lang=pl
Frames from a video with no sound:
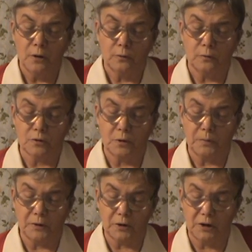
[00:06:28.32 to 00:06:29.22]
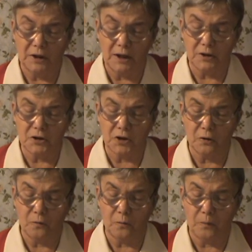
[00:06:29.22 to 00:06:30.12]
którzy potknęli się i
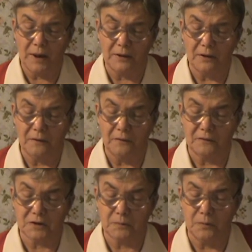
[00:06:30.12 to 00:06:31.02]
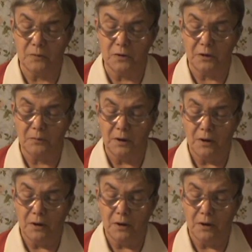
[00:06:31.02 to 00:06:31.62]
upadli we wspólnym